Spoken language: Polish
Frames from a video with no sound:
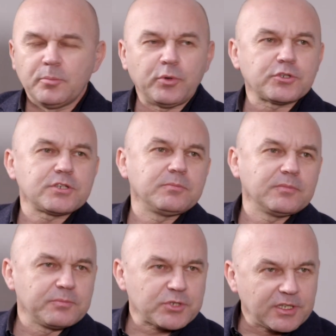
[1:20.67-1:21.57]
Po
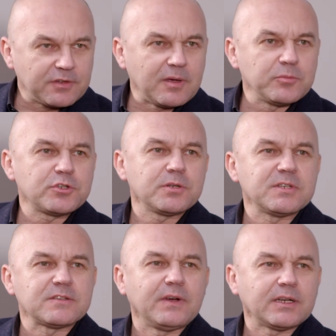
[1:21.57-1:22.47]
czym przegrywamy u
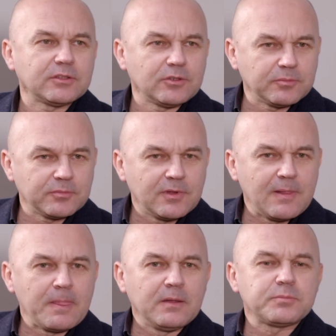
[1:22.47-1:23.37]
siebie z Wartą,
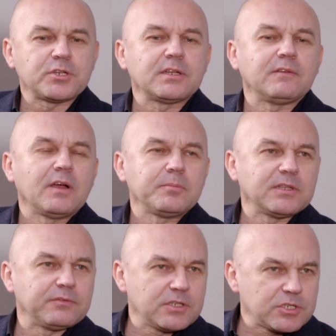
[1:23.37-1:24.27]
przegrywamy
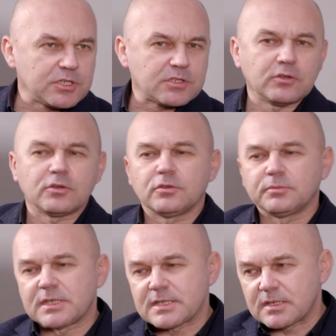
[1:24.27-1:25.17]
na wyjeździe z
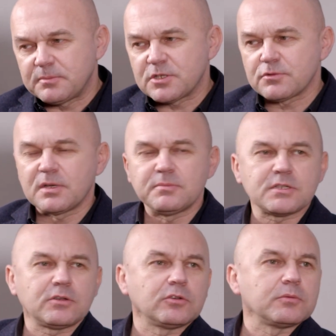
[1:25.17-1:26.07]
Koroną, teraz remisujemy
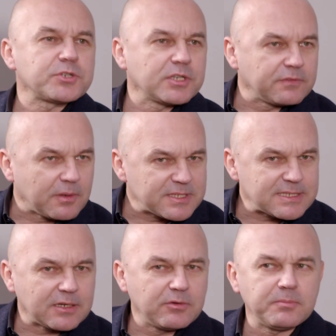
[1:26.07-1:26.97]
z Koroną, przegrywamy z
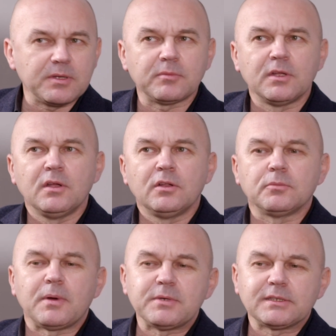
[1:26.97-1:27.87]
Zagłębiem.
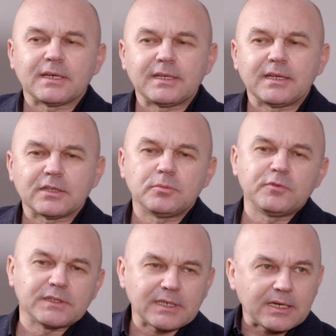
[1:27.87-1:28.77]
No mamy, tak jak ja to
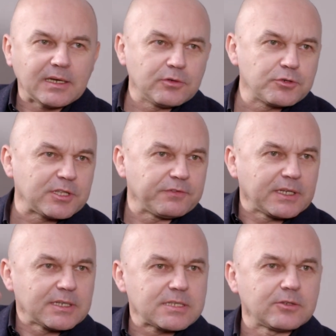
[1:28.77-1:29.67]
mówię, taka
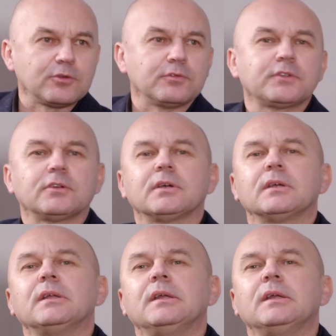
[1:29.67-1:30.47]
huśtawka nastrojów trochę.